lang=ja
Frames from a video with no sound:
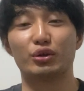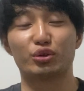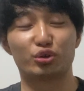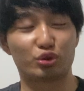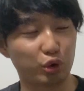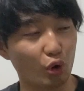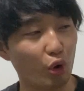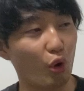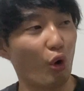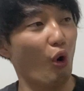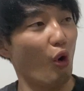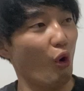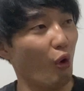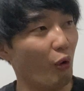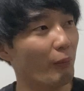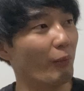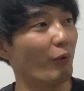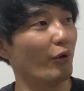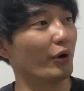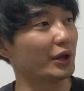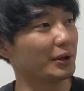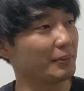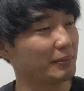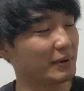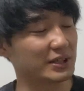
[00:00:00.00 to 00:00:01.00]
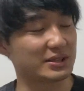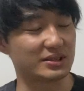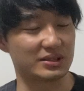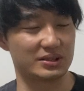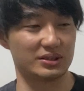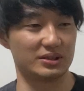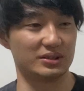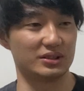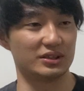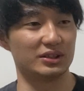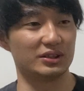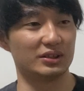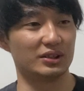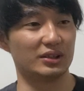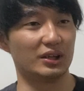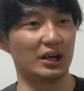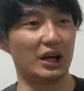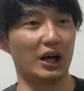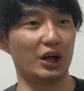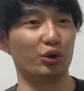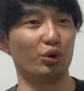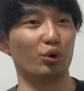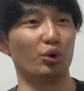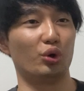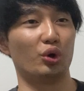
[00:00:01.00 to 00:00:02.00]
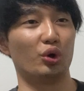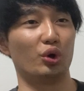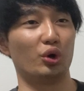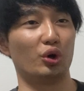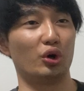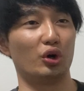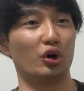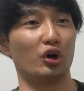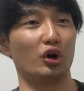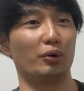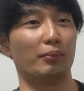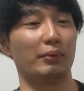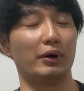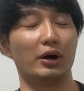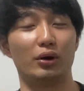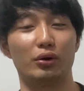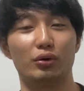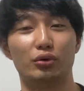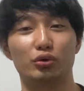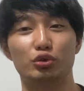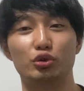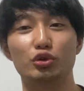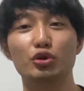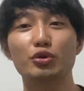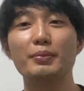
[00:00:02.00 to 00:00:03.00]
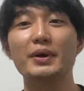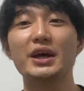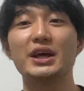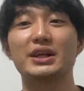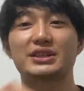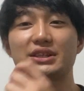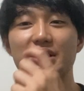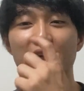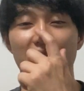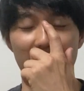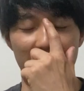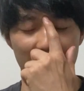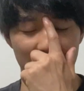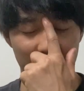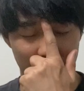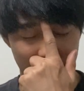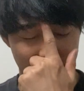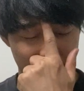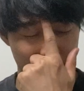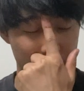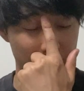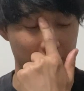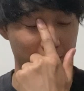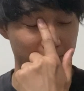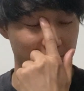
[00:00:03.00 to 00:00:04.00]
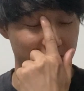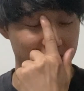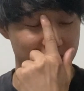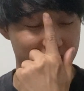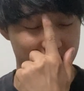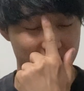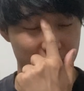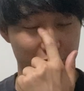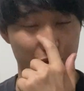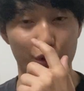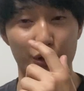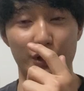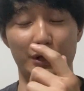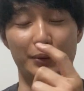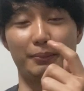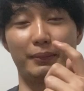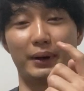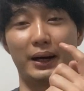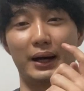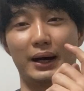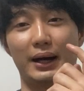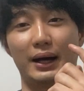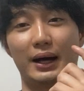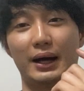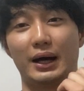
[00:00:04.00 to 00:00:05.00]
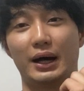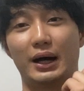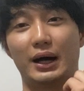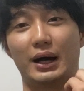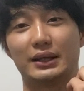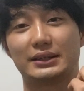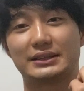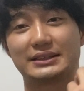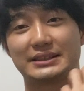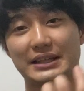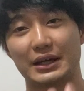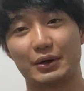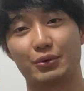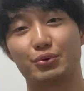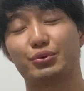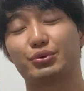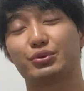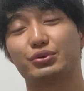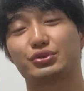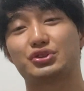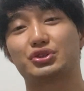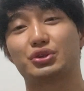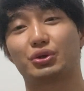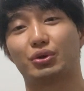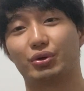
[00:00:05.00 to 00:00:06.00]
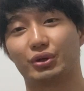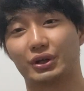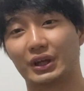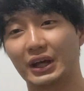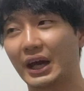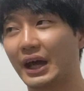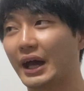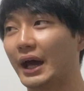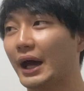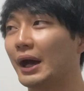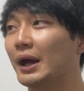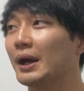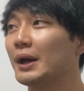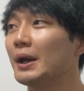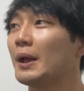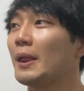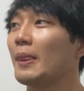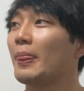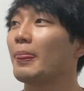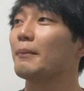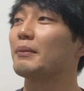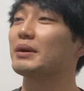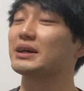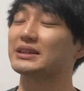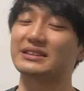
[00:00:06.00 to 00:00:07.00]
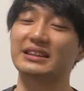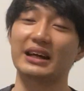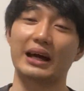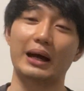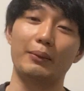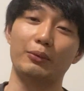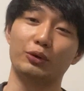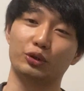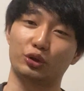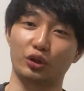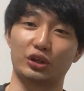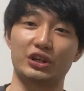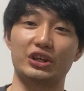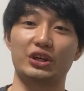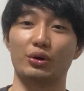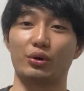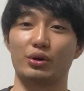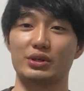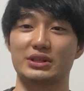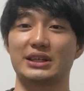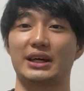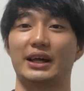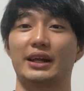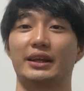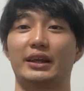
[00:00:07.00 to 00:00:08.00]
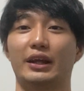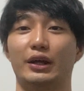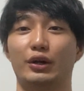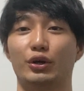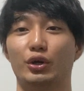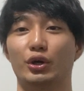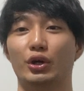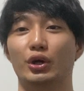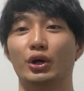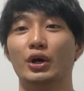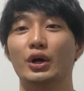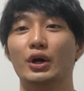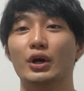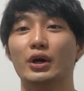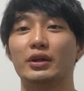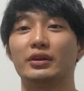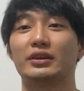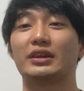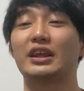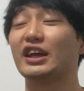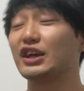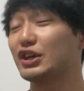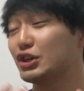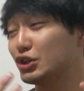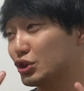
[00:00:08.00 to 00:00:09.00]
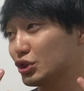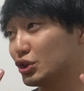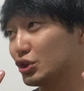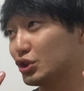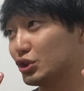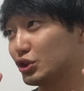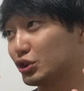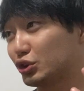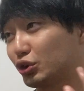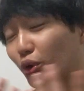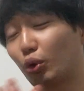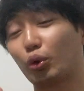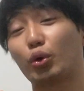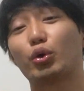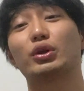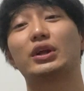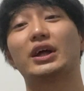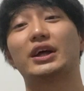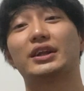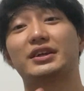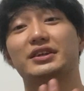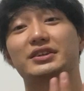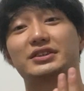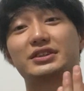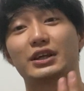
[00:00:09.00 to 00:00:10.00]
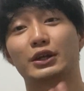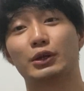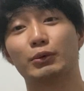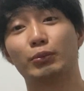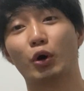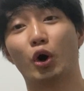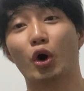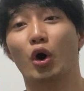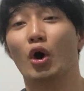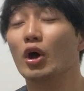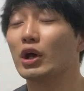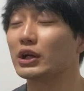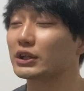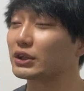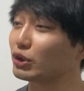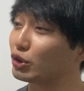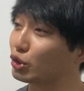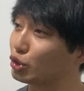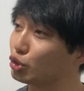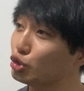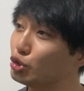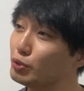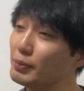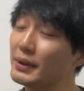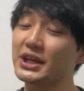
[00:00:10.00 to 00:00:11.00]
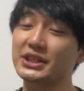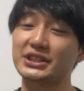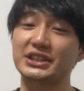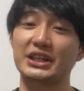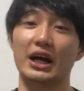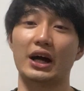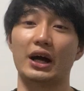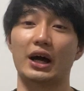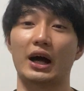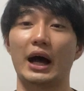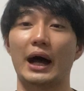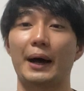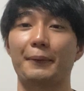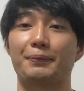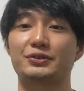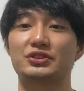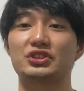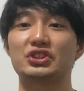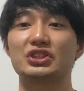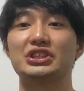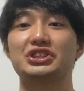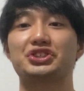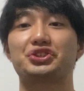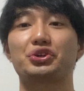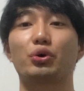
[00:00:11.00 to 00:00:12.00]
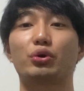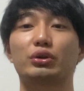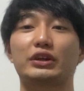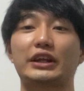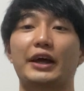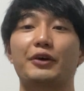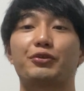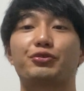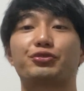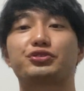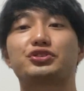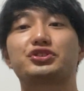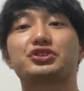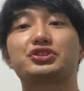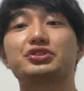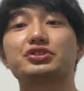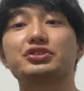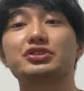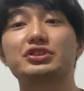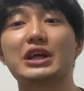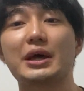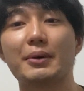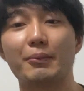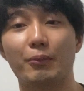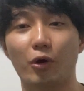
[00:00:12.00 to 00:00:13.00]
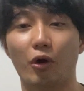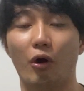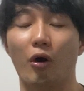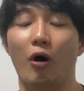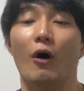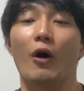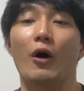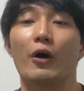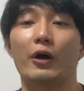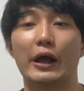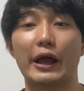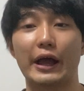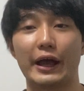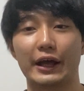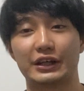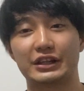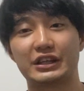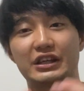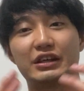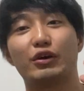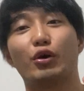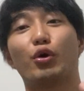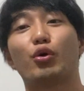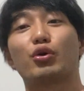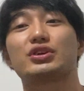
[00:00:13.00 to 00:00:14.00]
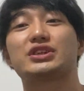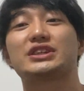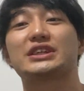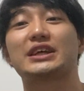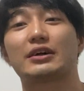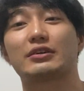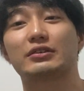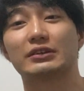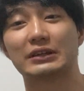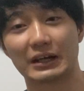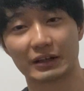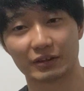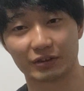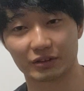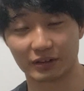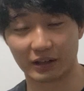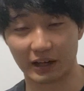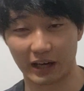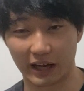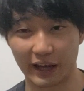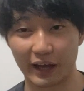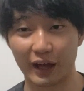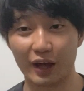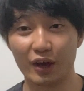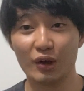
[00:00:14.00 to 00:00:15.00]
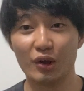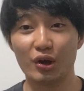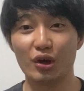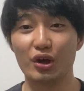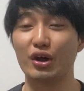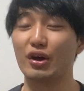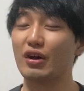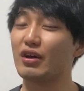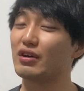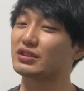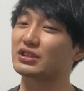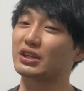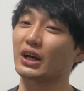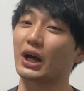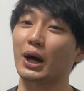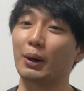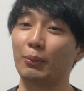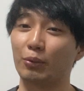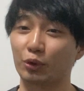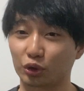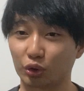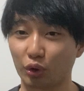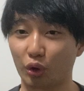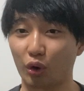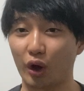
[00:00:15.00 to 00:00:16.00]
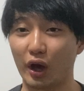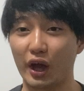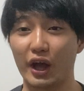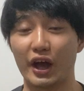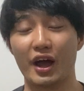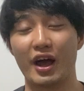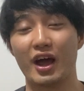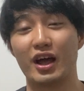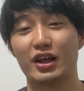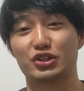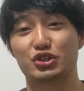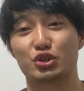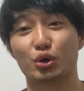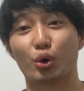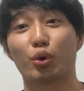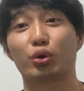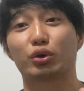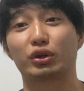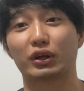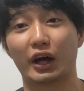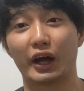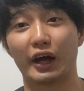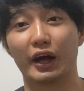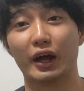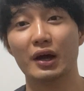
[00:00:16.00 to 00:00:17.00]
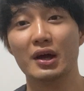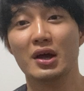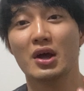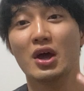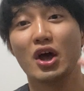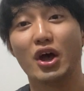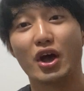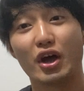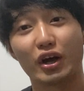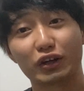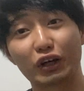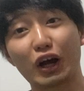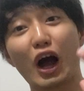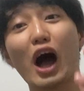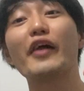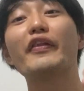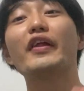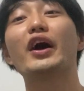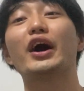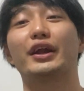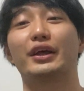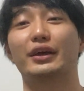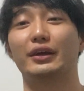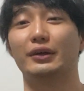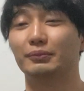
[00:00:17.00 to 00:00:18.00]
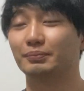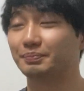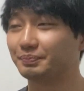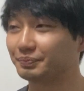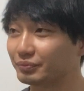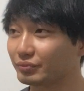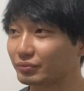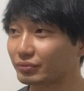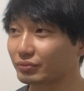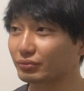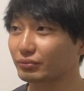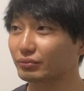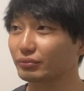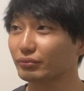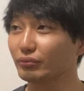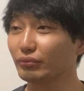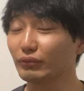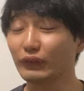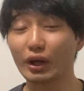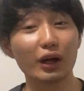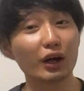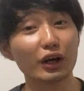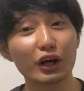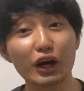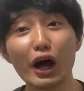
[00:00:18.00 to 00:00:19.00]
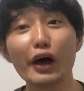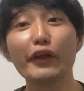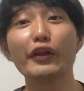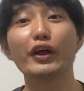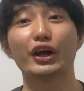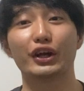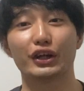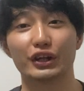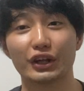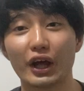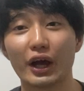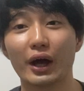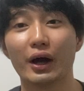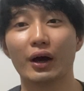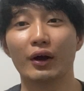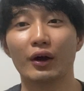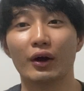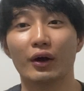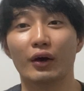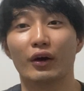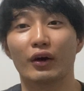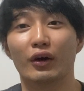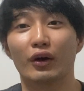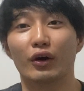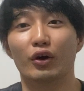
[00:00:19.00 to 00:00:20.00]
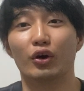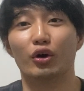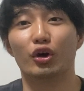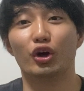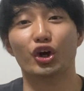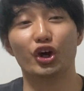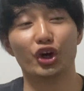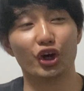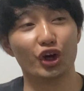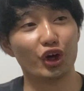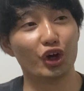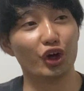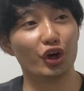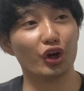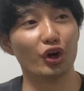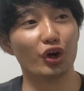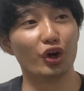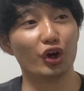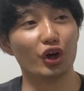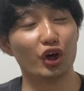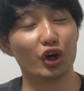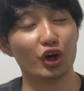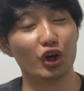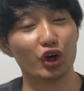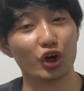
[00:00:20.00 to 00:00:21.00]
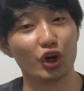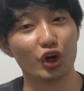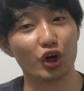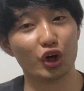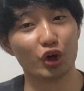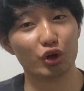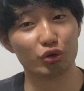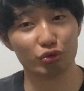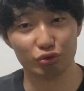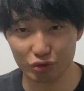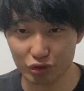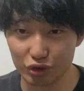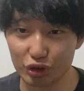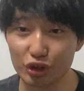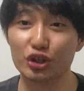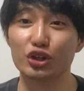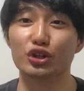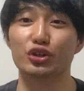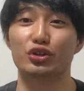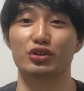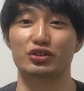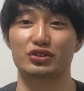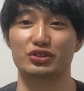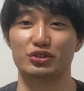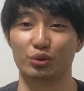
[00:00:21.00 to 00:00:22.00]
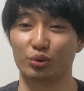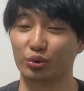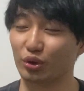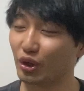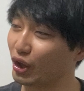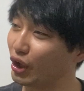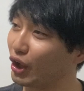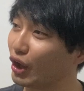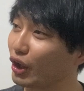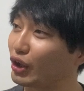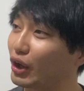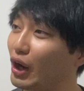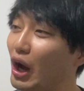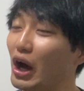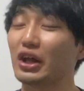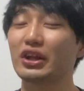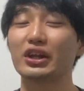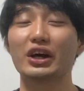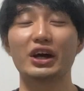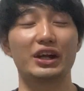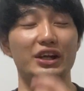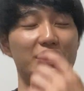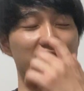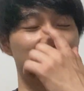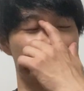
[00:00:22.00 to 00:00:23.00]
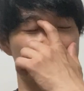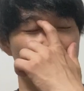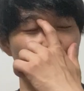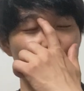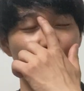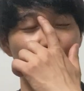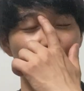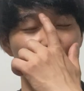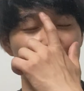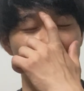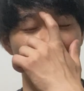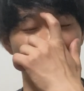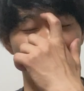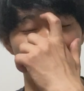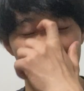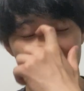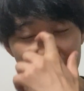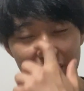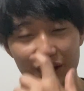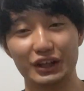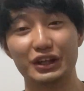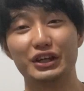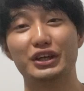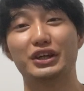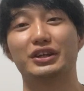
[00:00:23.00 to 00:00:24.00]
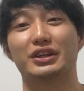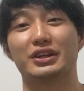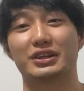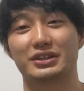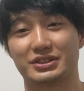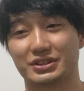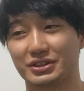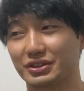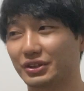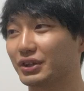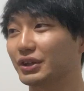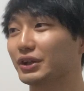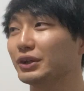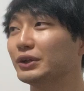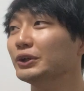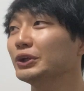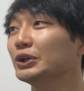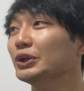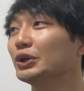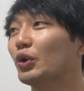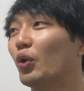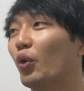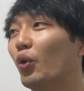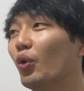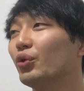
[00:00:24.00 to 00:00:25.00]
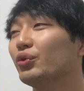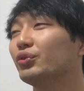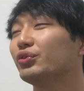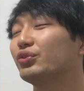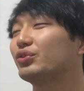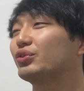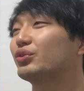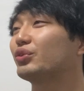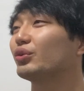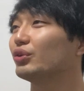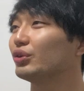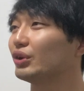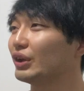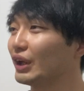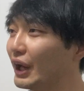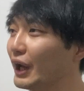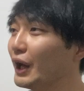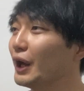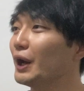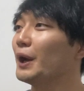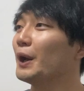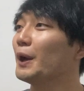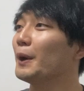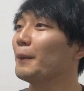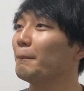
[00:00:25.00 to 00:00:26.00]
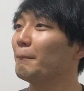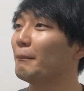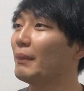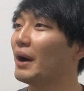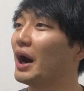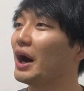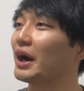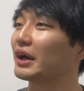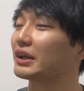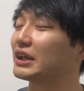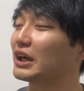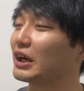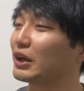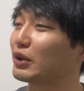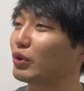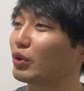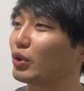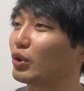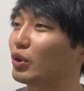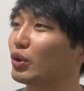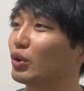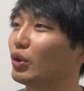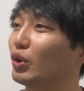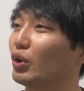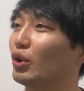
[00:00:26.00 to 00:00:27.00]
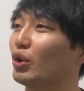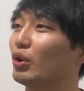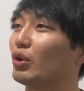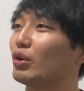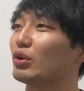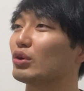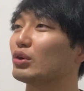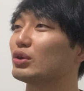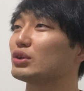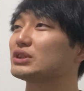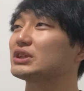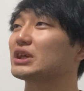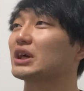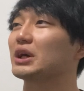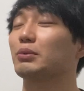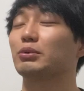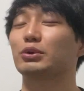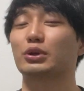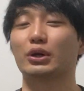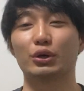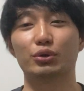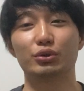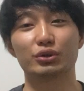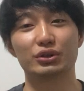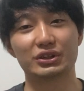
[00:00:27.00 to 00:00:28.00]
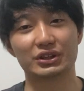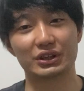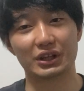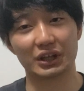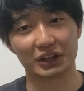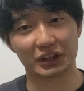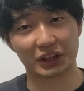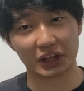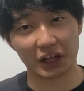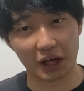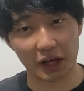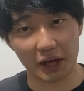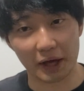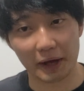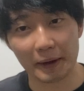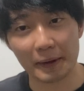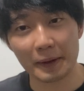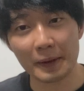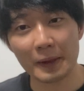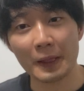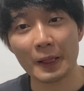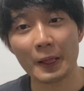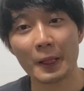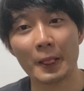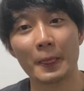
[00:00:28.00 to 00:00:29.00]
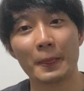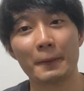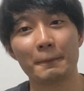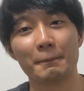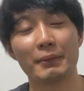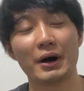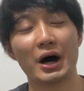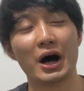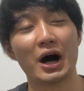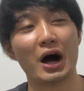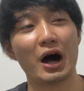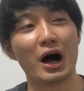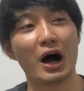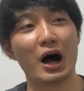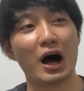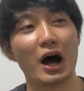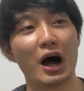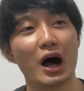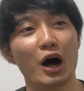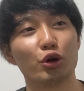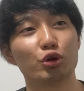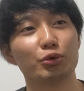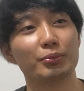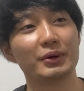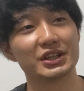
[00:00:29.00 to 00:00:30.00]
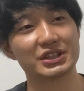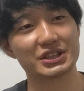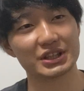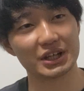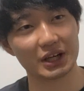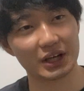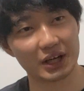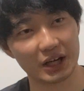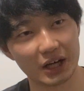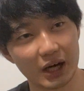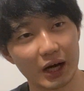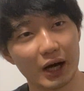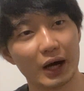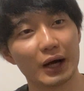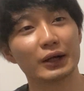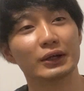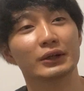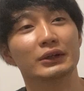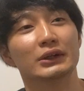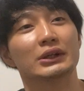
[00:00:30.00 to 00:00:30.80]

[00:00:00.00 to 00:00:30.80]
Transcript: と思います。あのー、まあ、梅ちゃんが今すごい、まあ、絶不調で、まあ、坂本起用されてるっていうところなんですけども、その梅ちゃんが普通に状態普通でも、えー、起用したくなるぐらい、えー、坂本、えー、状態、えかなり、かなりね、えー、いいですよね。かなり状態いいです。ほんとね、まあ結構坂本が打ってて、まあ梅ちゃんが、